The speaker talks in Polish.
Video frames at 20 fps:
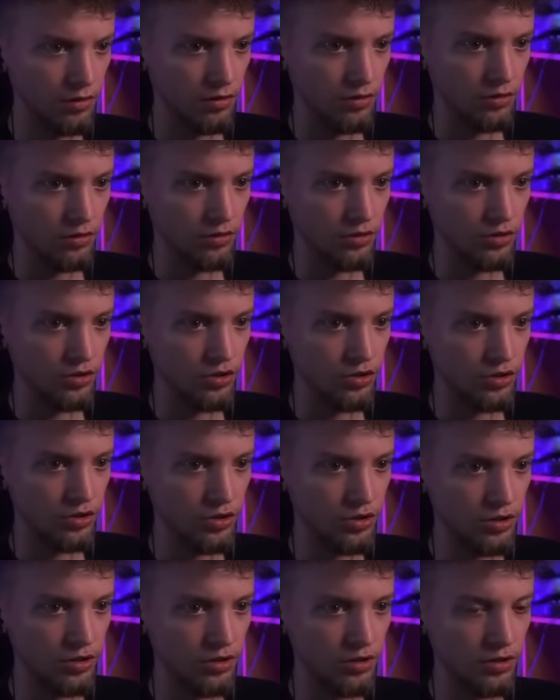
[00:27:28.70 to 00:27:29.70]
Które
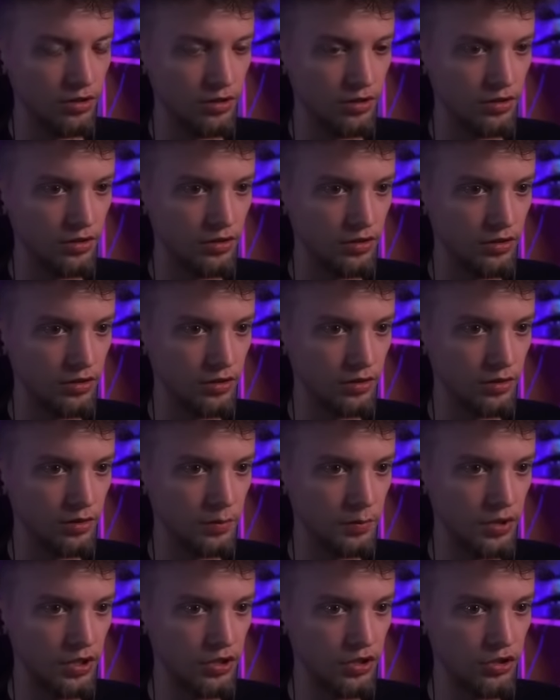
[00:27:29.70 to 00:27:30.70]
pomieszczenie już mamy? Bo
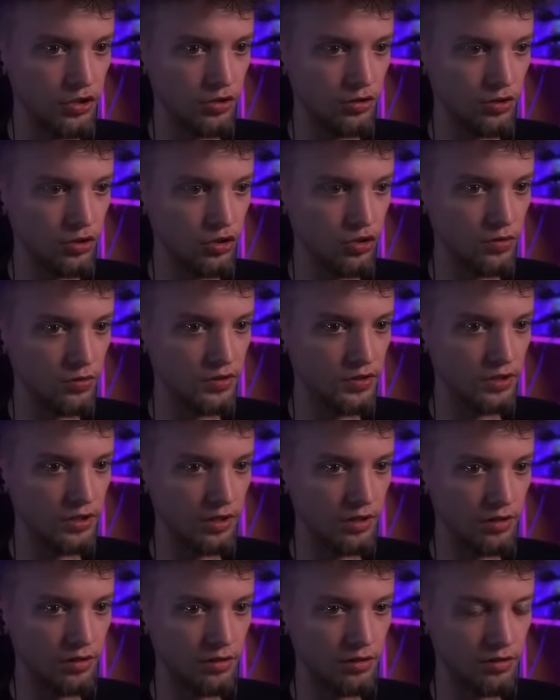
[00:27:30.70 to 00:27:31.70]
jakby 56.
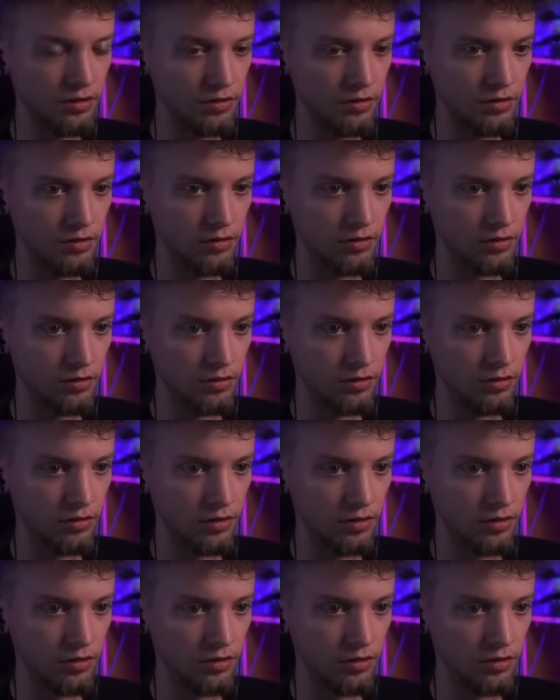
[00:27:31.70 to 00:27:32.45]
Nie 56.